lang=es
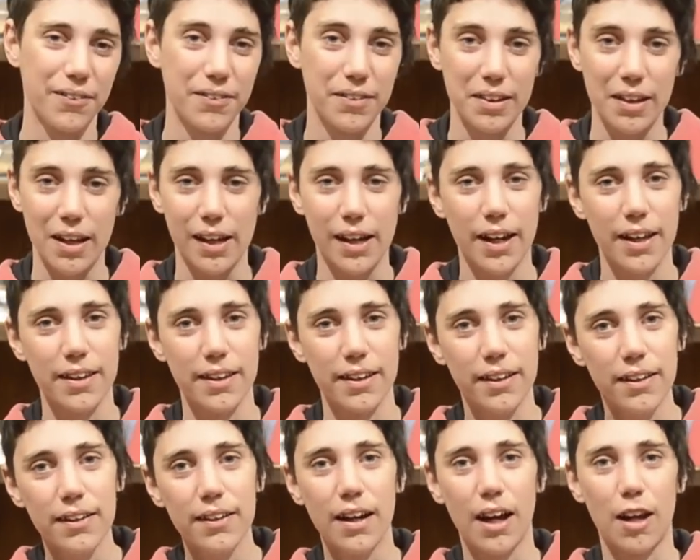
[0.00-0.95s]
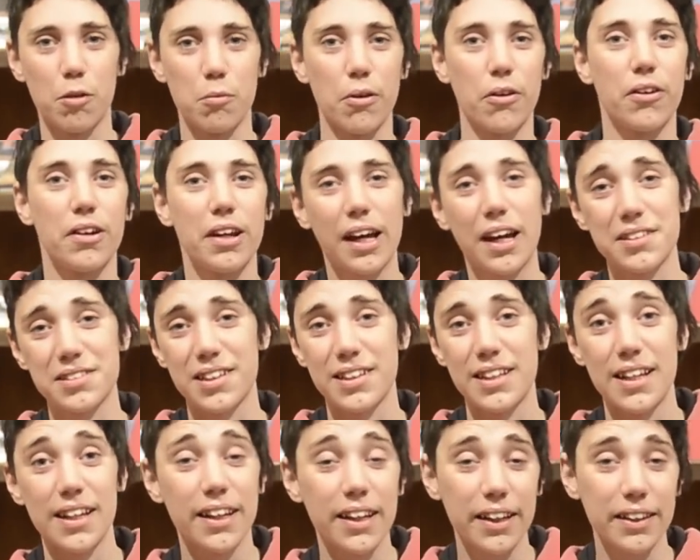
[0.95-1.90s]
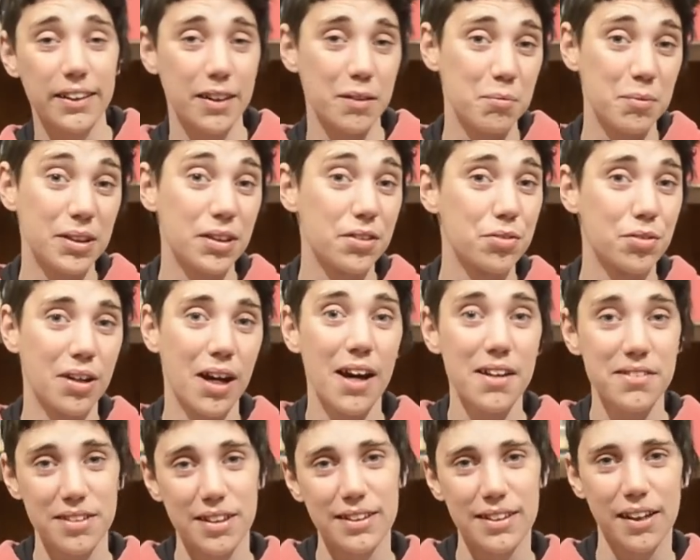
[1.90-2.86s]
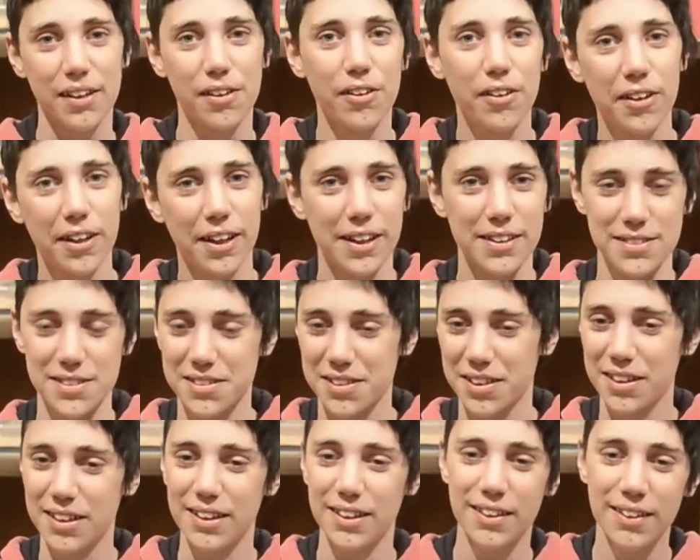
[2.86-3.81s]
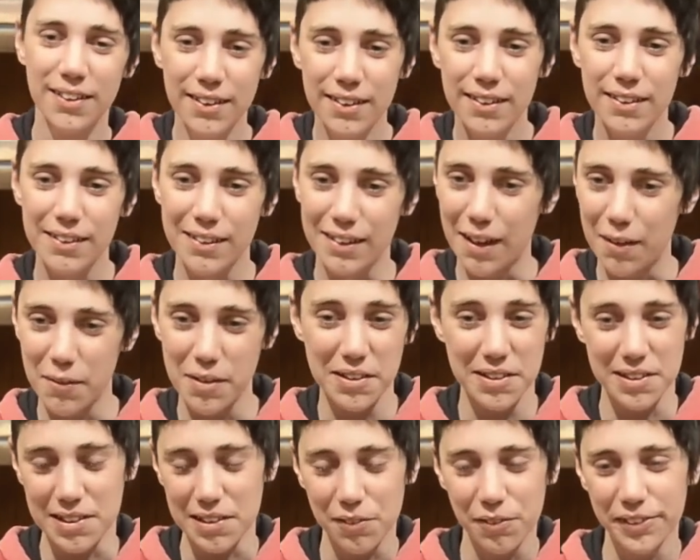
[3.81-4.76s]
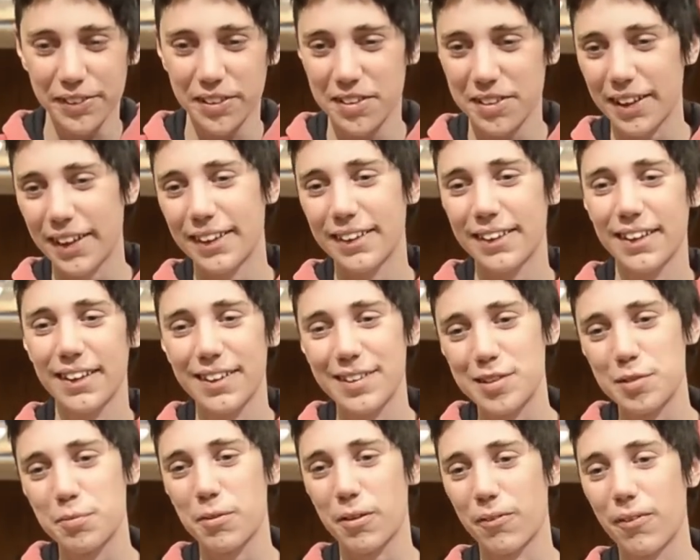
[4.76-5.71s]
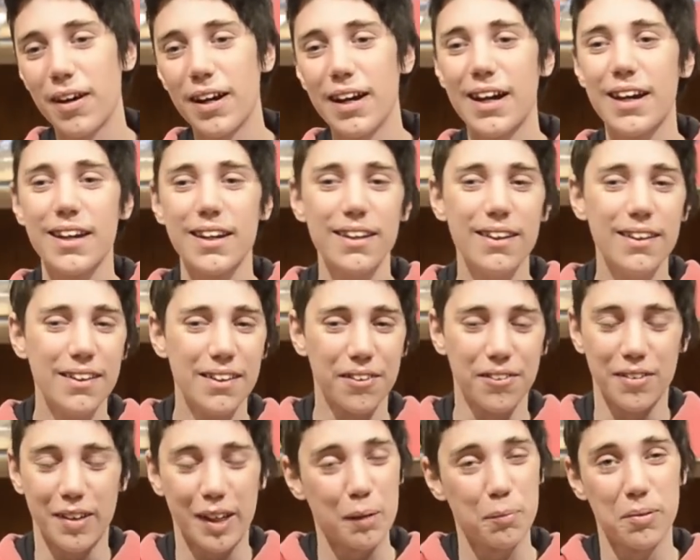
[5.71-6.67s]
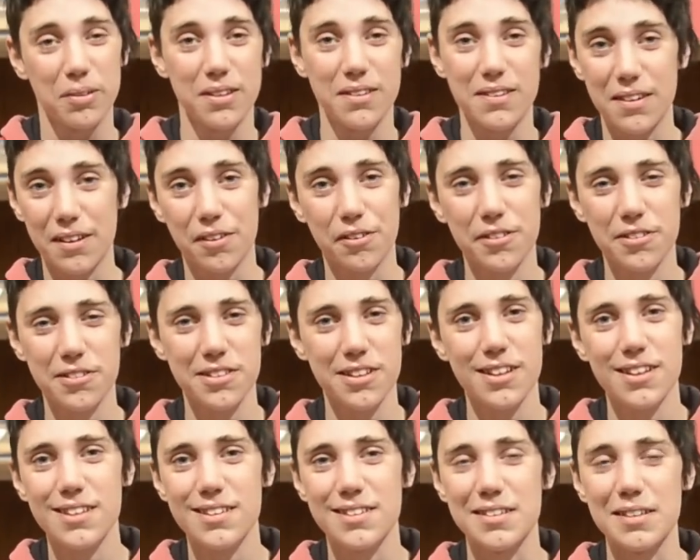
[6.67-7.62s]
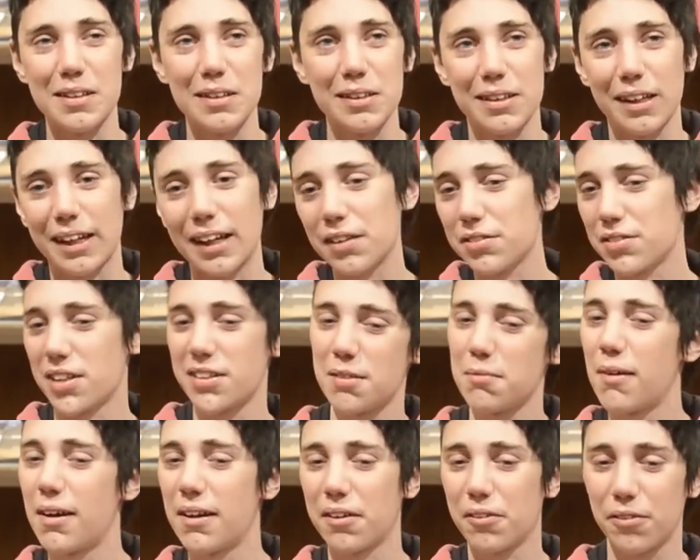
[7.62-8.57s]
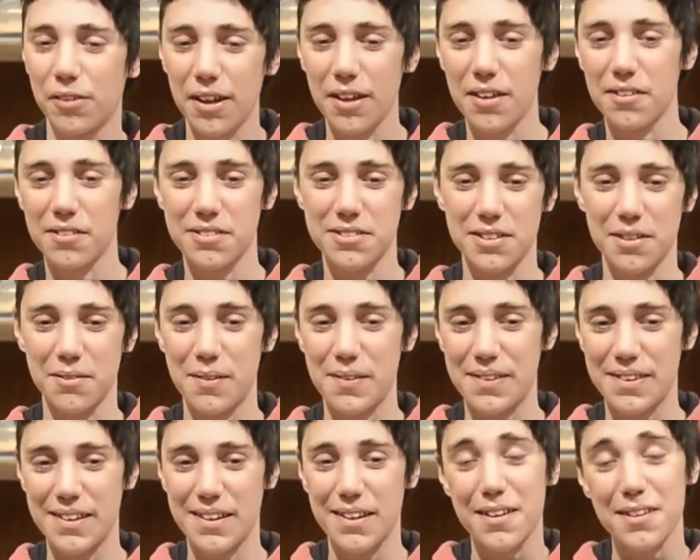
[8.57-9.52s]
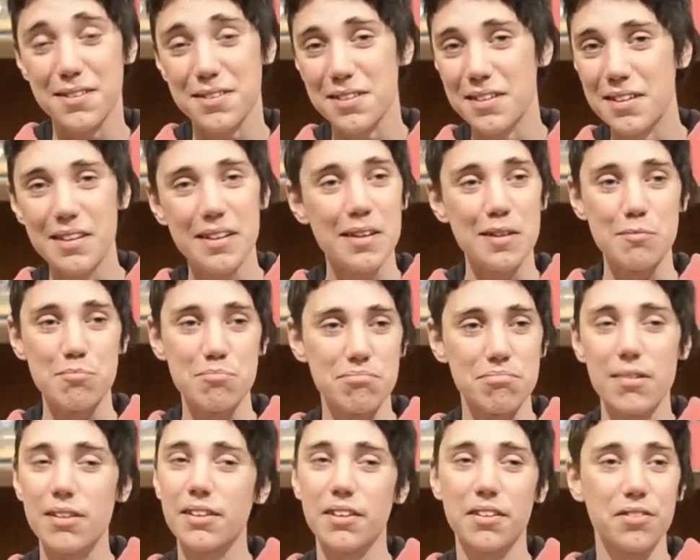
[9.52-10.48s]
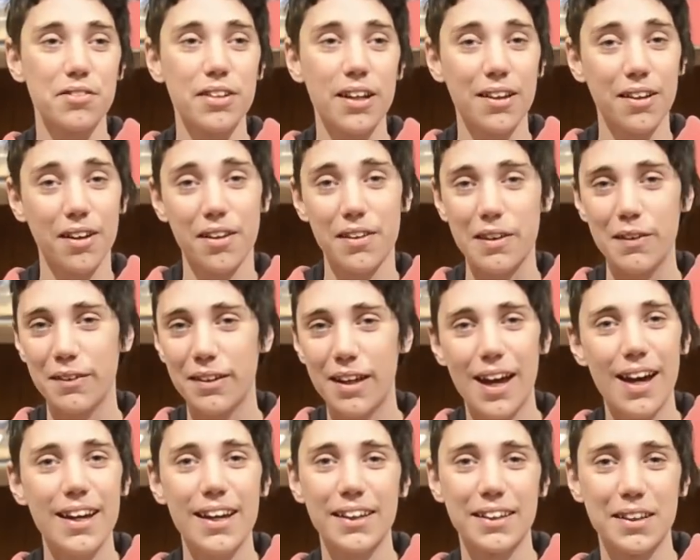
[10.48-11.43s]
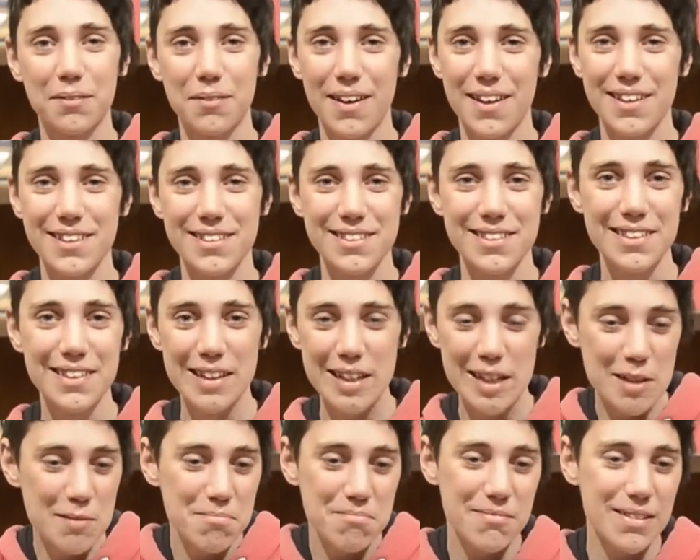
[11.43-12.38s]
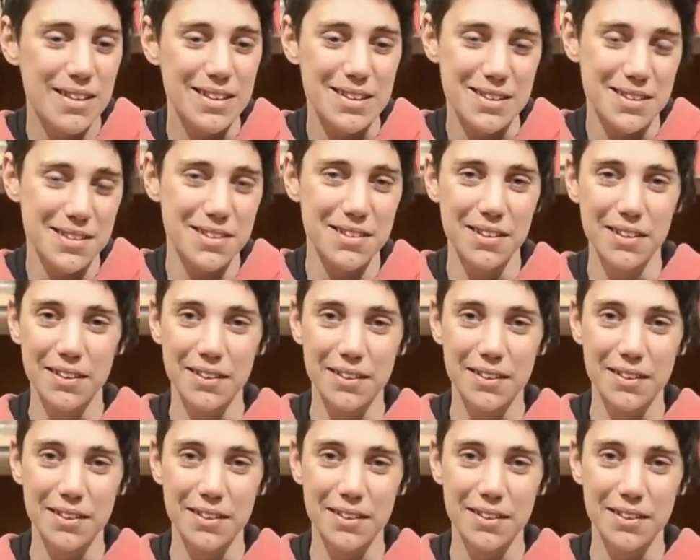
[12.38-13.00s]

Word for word: o en la calle a lo mejor en casa de hay alguien que te invita a su casa y te acoge y estás ahí a veces te encuentras gente súper guay con la que puedes hacer cosas y te quedas una semana con ellos a veces estás un día en una ciudad y ya te vas es